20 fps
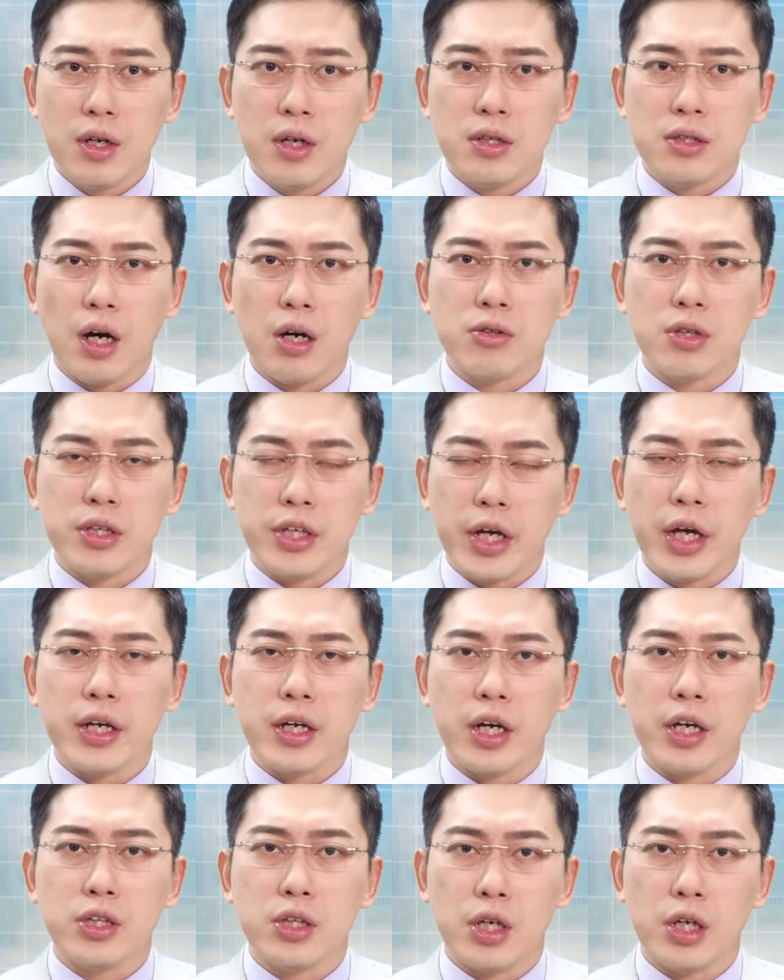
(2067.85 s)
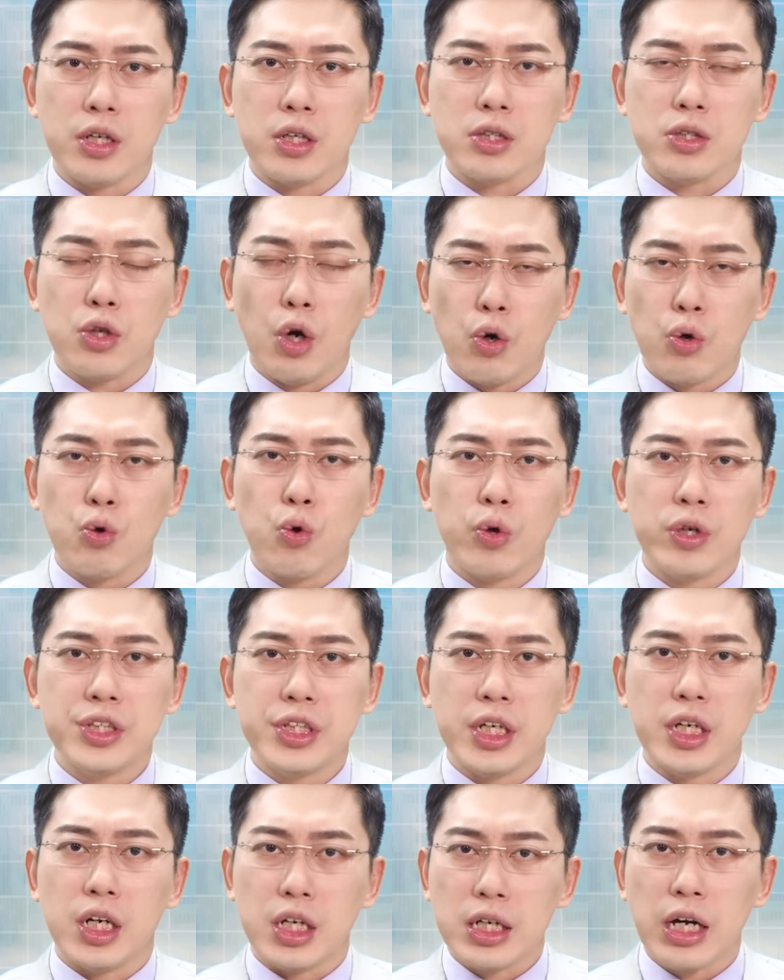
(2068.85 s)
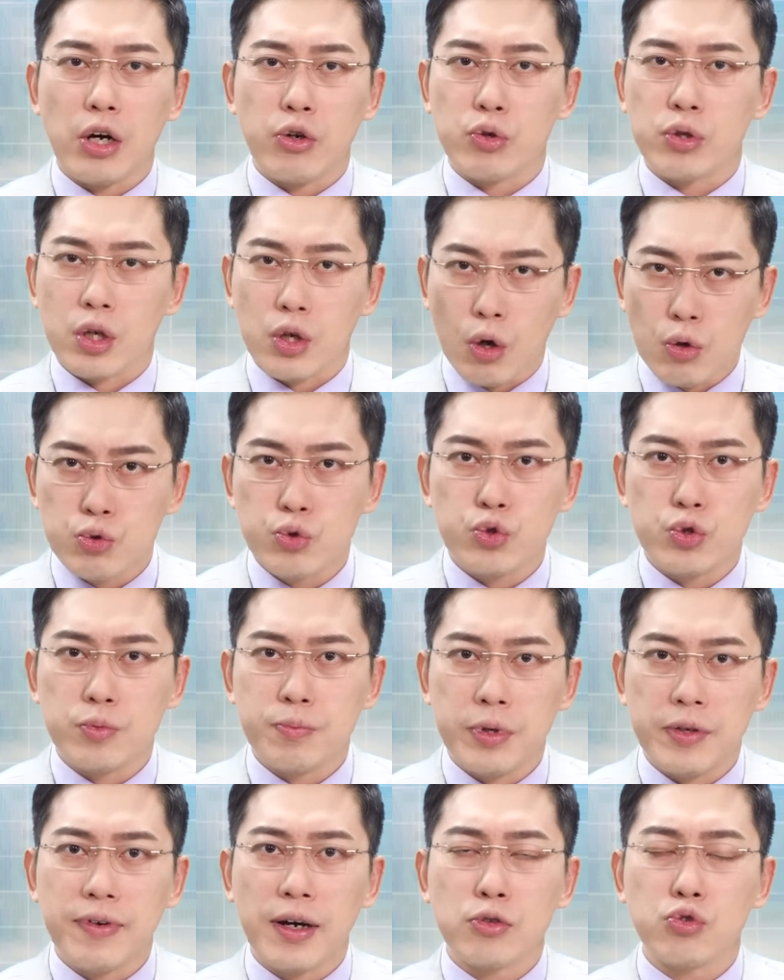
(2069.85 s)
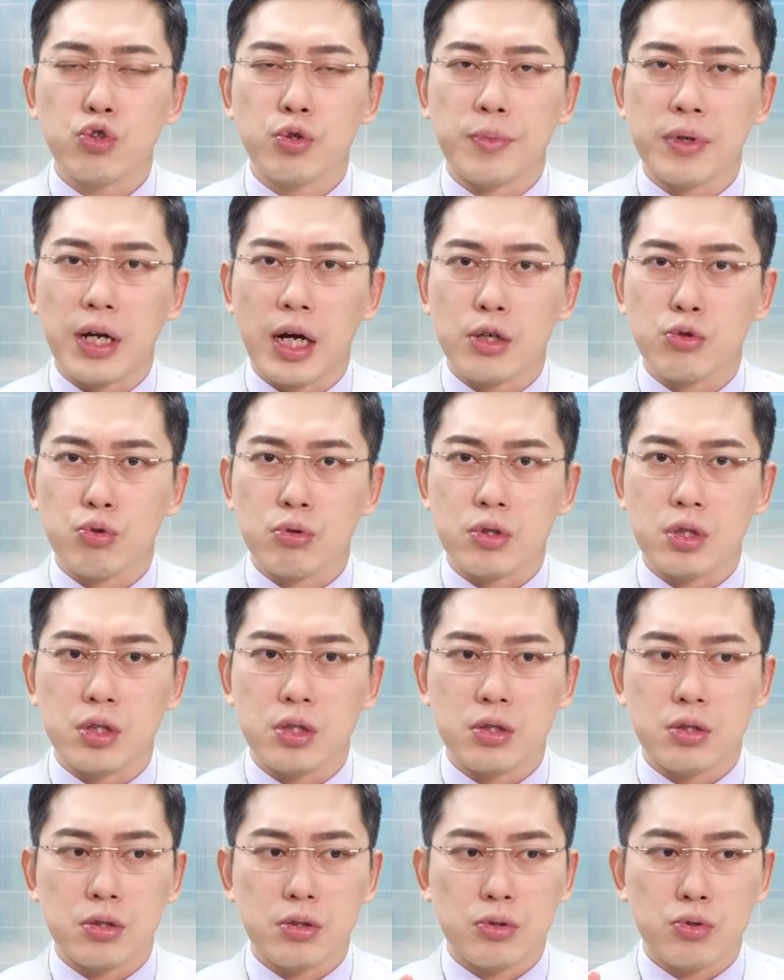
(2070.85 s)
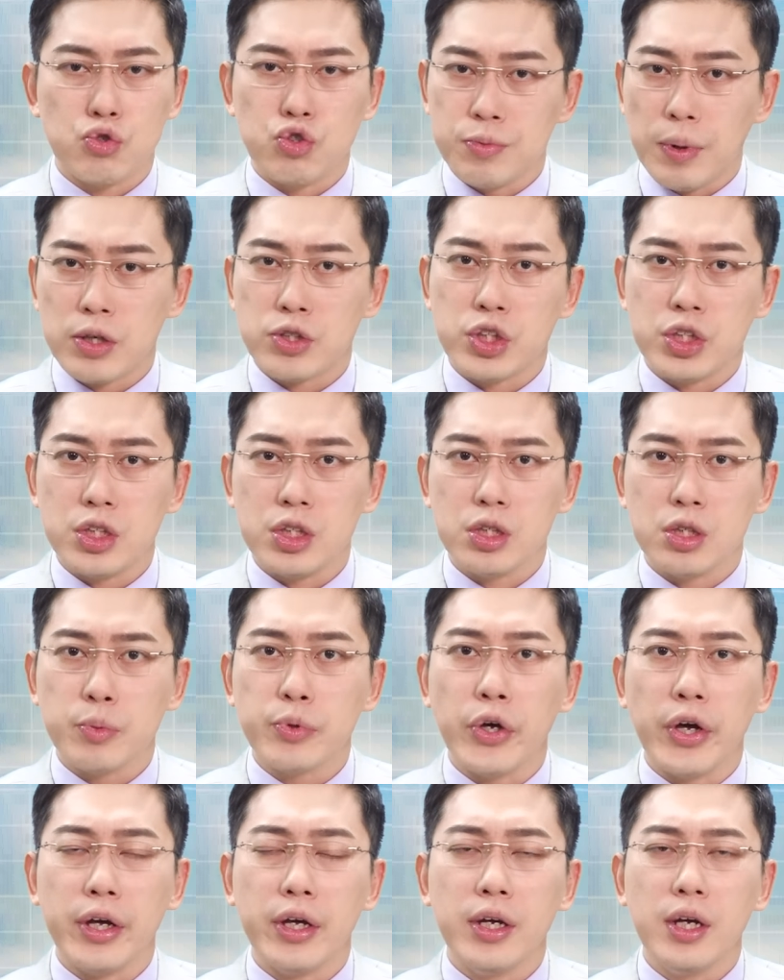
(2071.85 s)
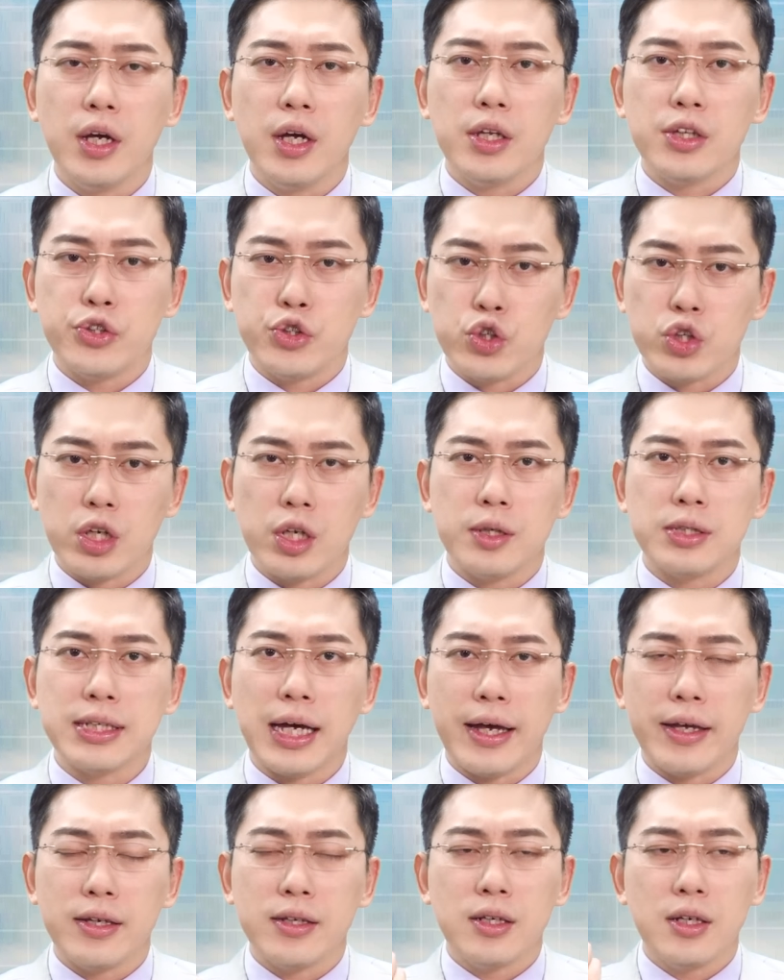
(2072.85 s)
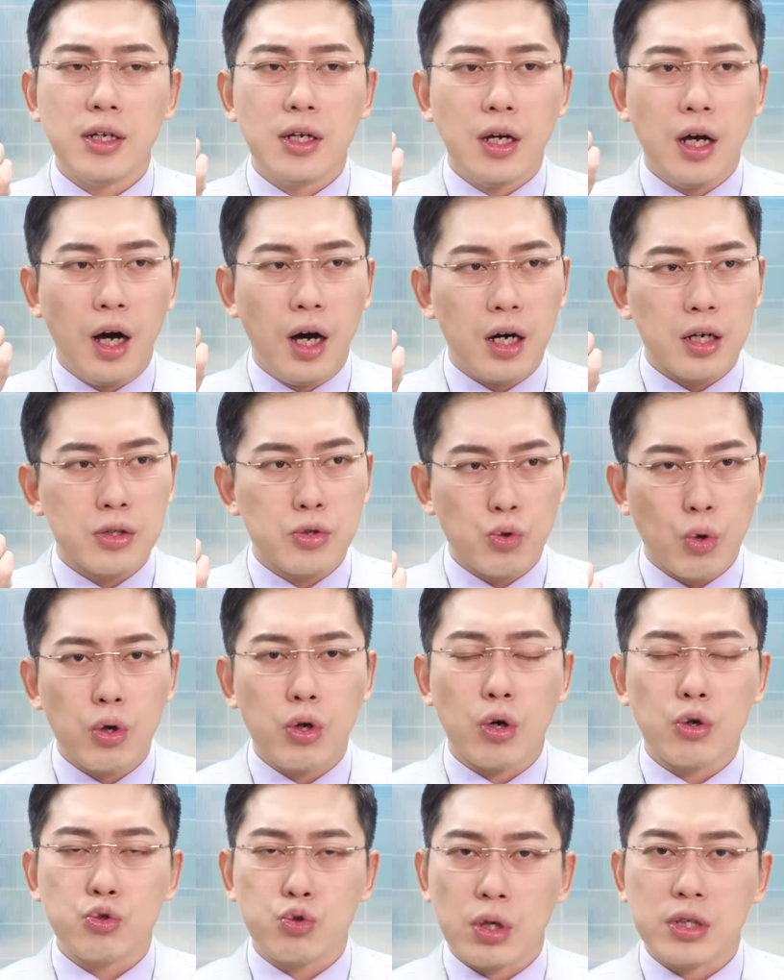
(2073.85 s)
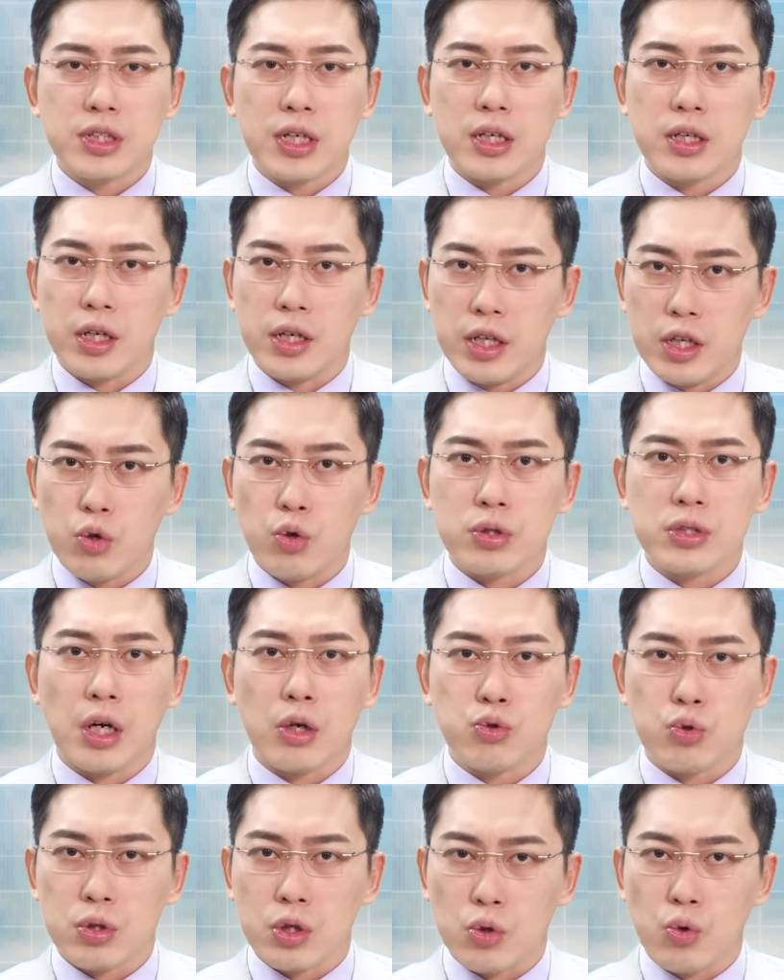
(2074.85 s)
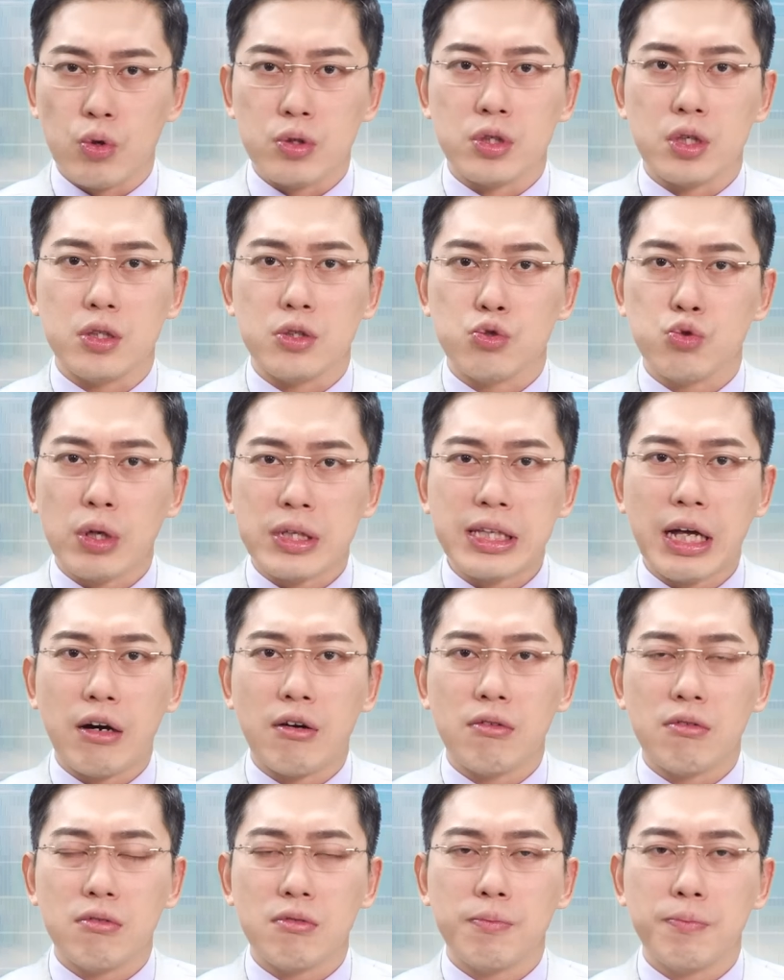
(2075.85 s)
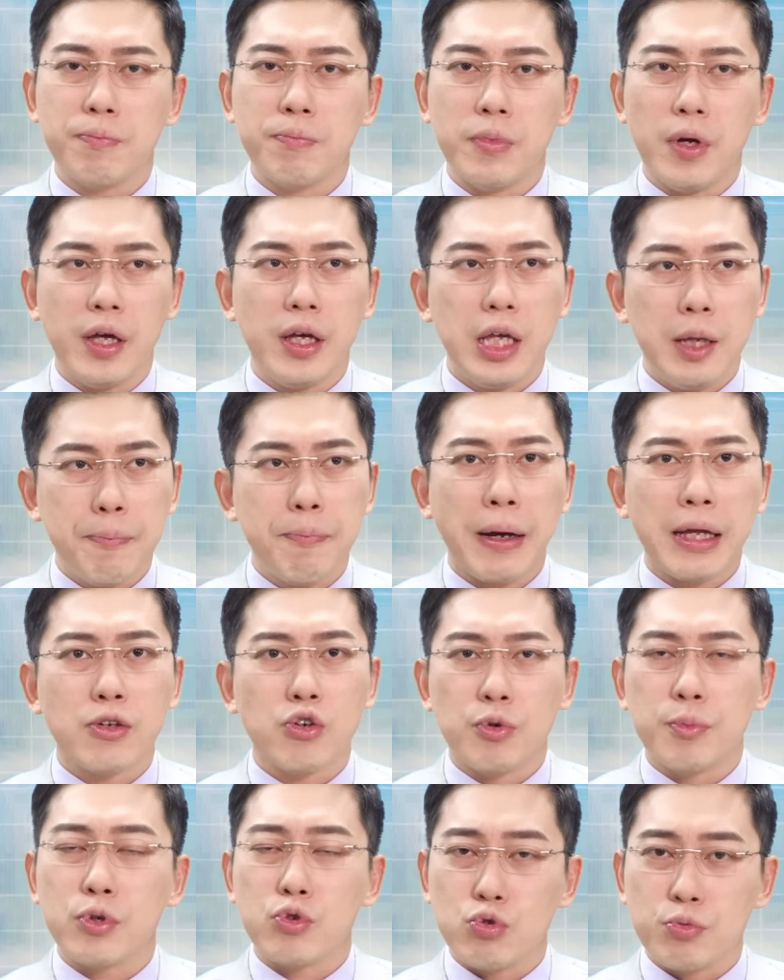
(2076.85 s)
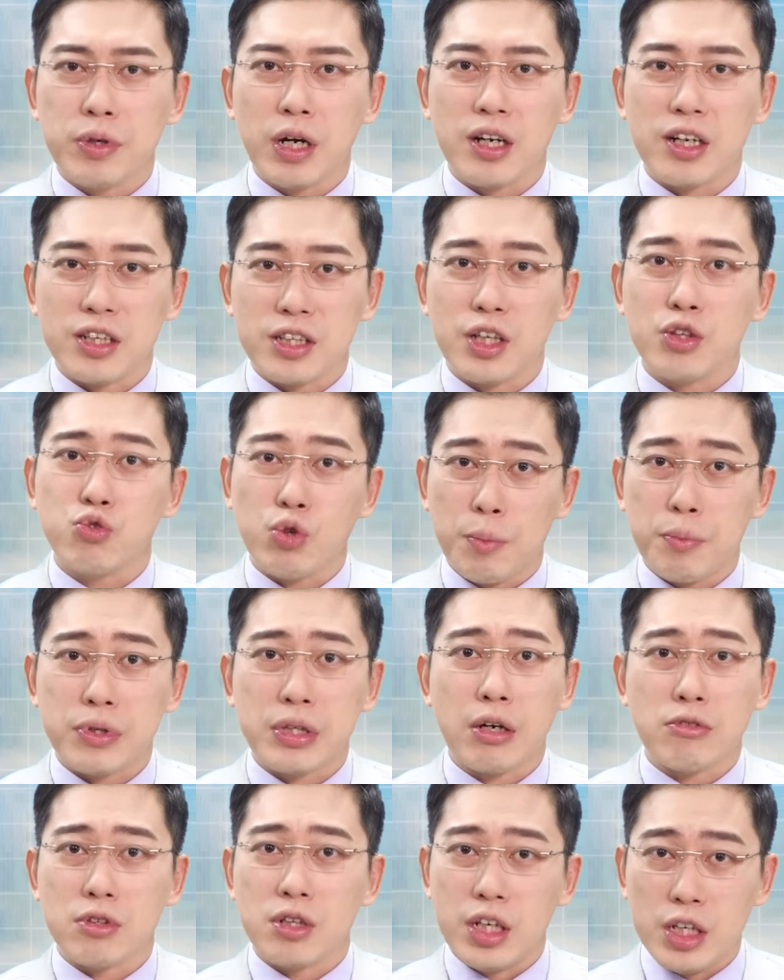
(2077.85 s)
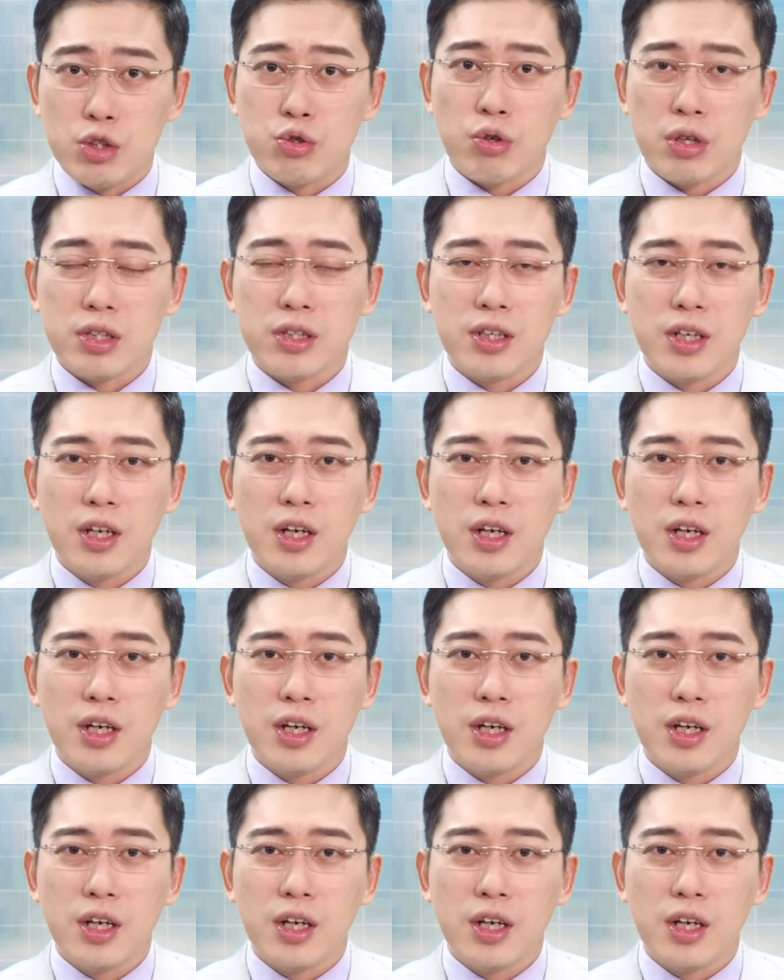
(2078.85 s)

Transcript: 然后呢，你可以可以透透过一些很好用的工具，比方说我们刚刚说的聚宝期，对不对？你就可以在呃多空双向可以灵活操作的过程，赚到诶一般我们股票可能赚不到的利润，